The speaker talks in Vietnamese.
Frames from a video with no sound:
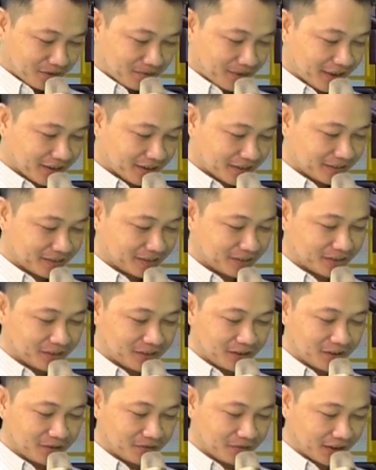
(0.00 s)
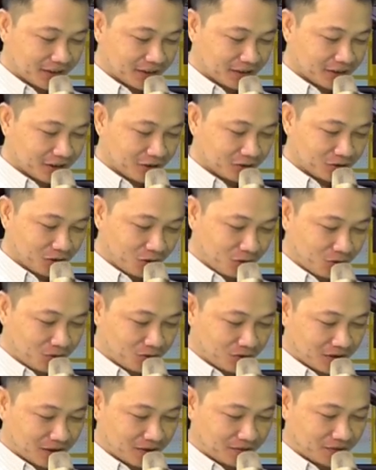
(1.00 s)
thưa bác, như vậy cháu tu
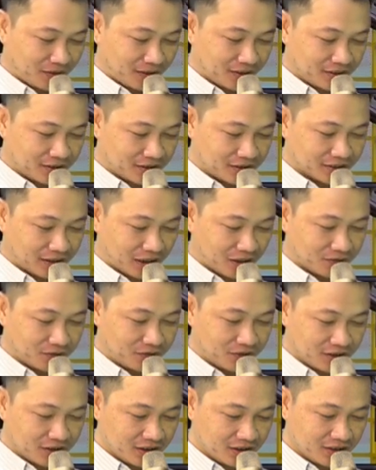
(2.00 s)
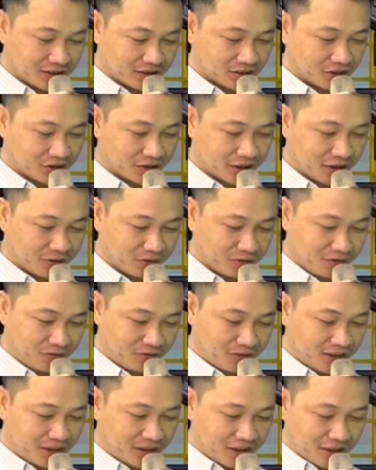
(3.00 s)
là phải tự tạo phước đức cho cháu
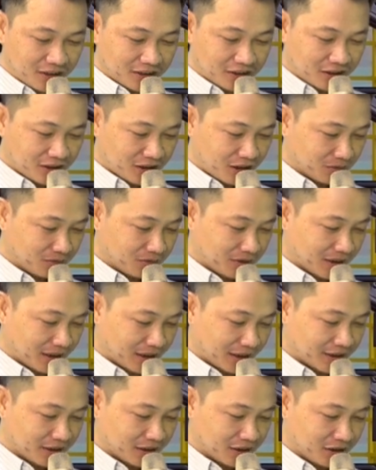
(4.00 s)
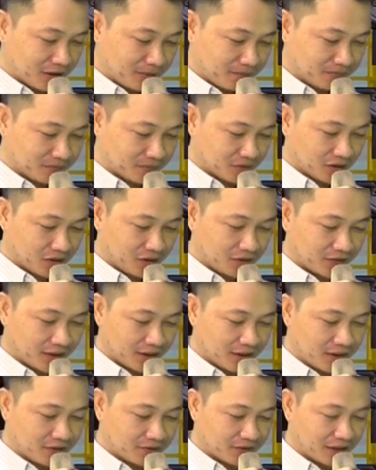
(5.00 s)
chứ không nhờ ai trợ giúp, có
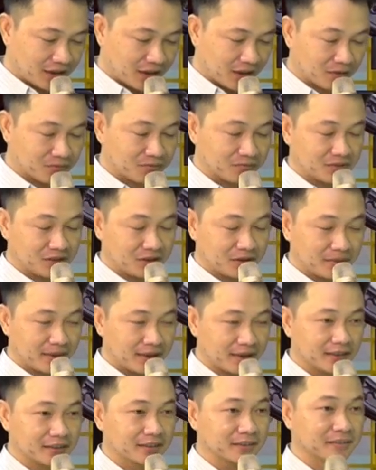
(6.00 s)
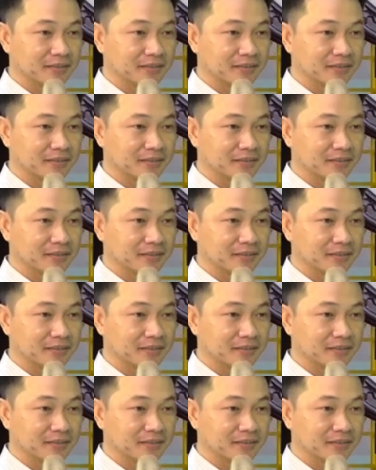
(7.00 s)
phải như vậy không thưa bác?